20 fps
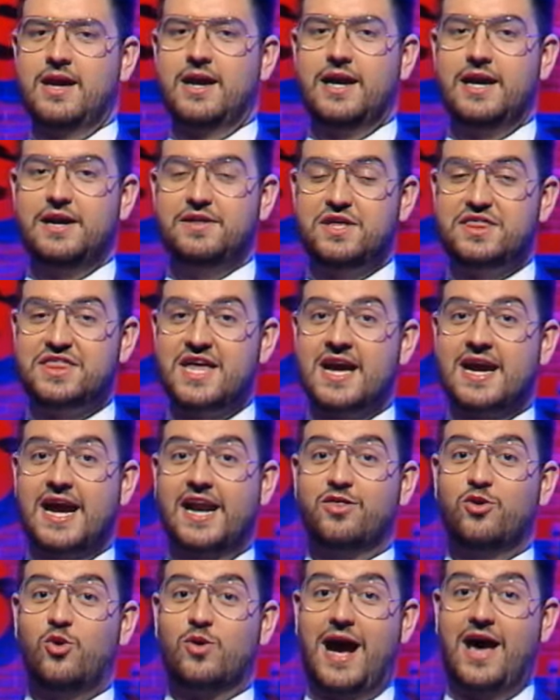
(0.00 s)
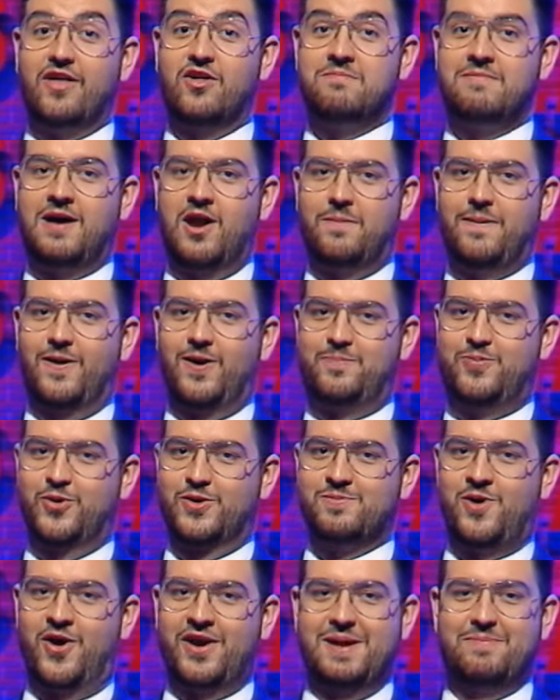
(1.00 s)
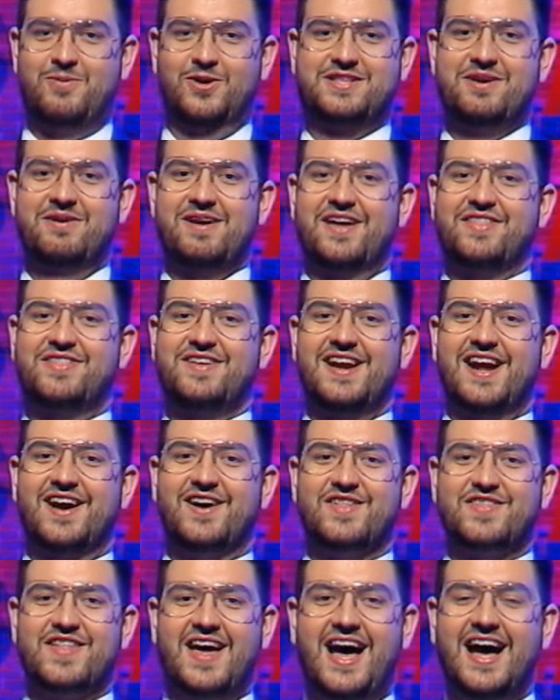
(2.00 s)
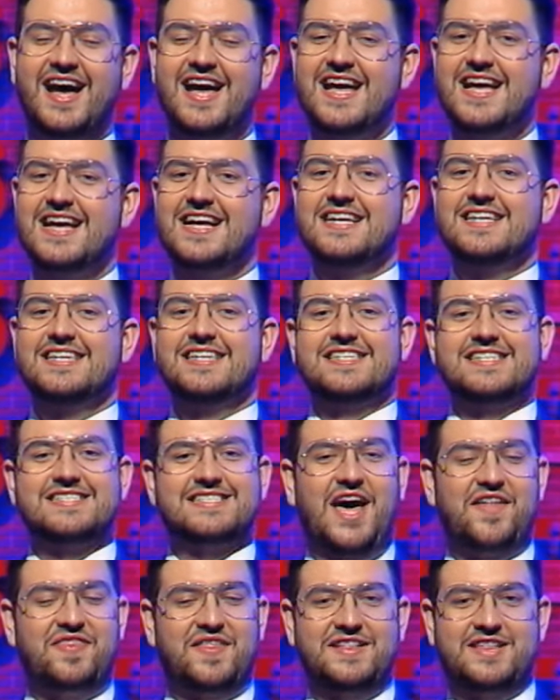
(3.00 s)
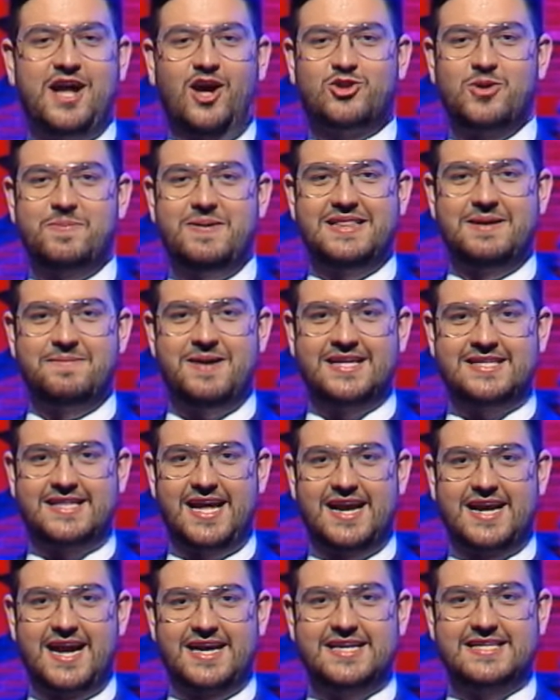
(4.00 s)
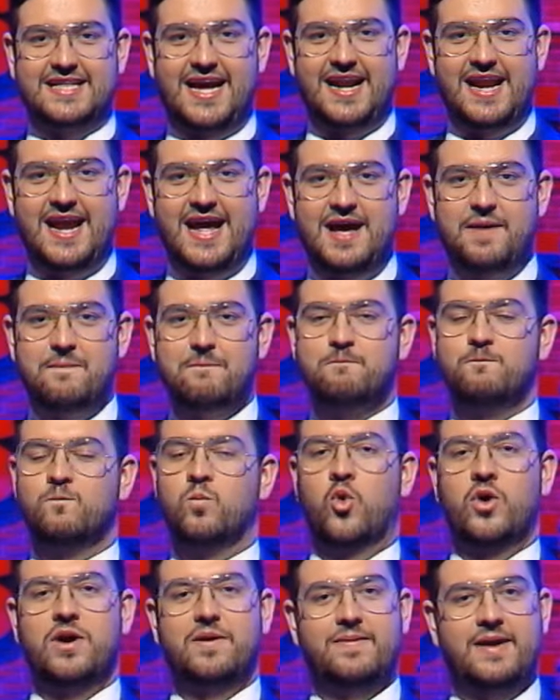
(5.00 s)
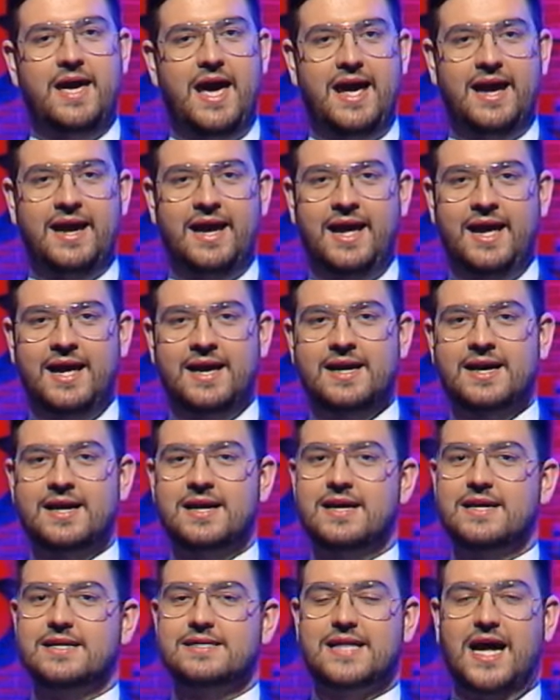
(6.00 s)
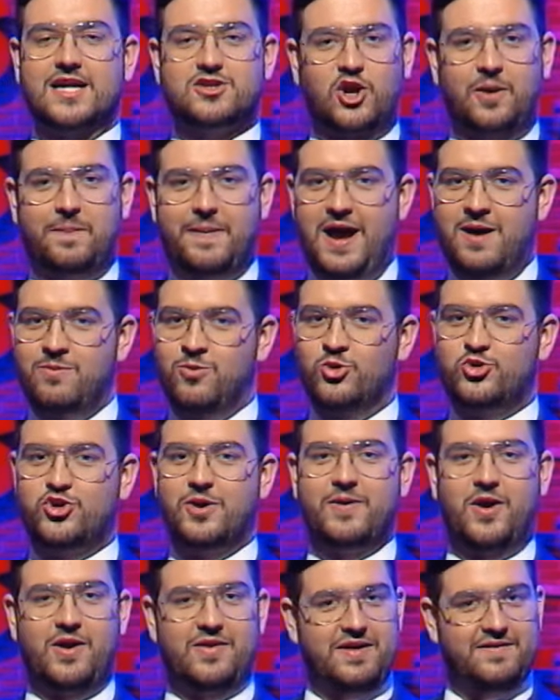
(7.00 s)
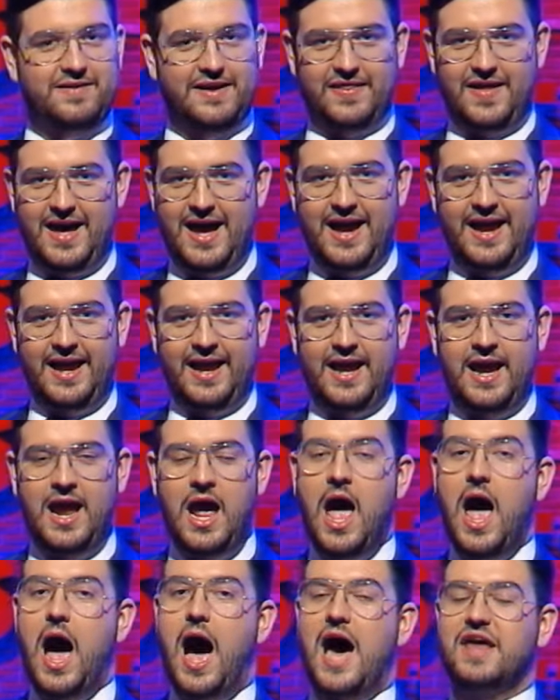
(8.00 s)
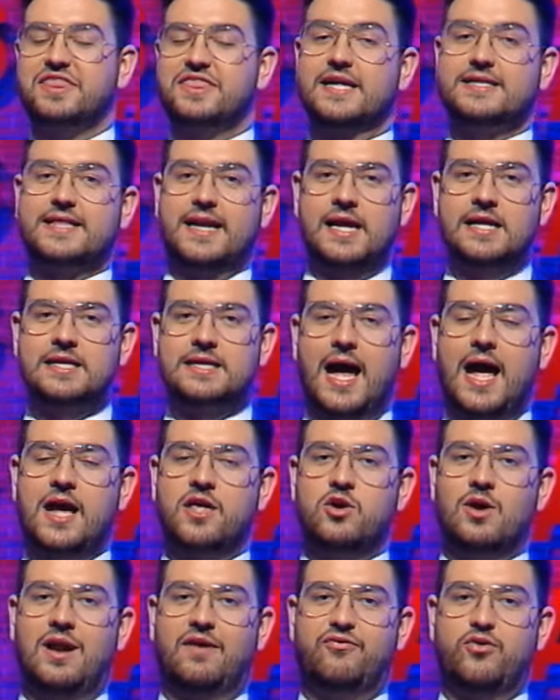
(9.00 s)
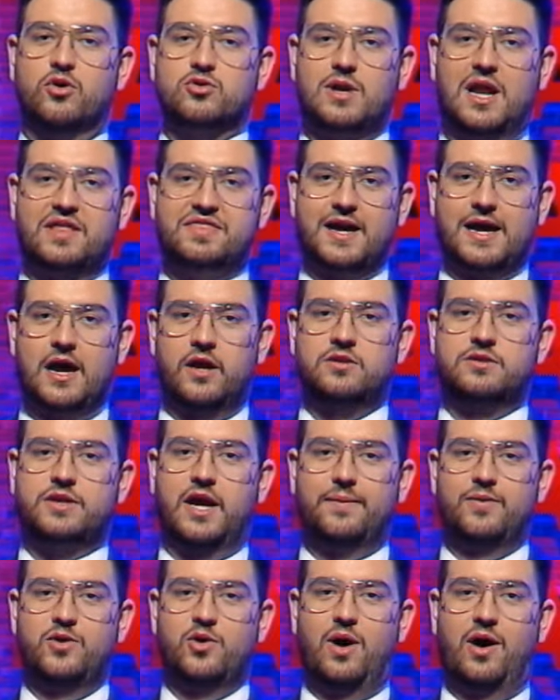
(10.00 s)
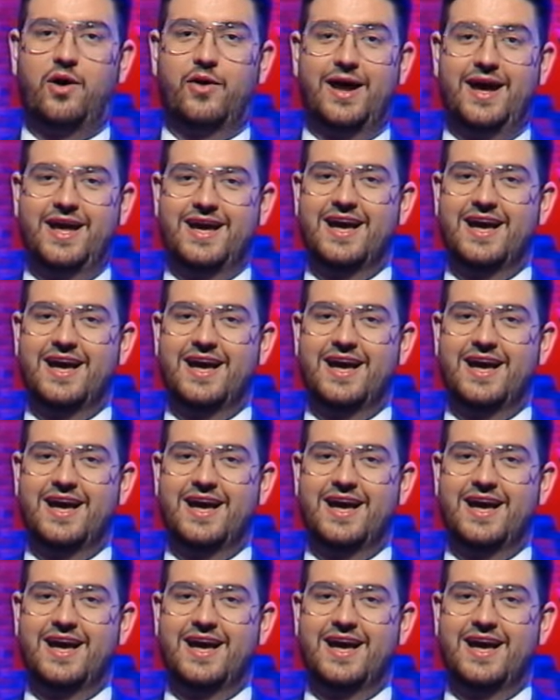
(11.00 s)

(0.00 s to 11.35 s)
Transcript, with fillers: Y dicen que el educado es malo para los pulmones. Pues te voy a decir una cosa. Estás sentado estupendamente en Cayetana. Muy bien, ¿eh? Te Está estropeado mucho, pero de verdad, ¿eh? Hace 30 años la foto la saca Interview ahora.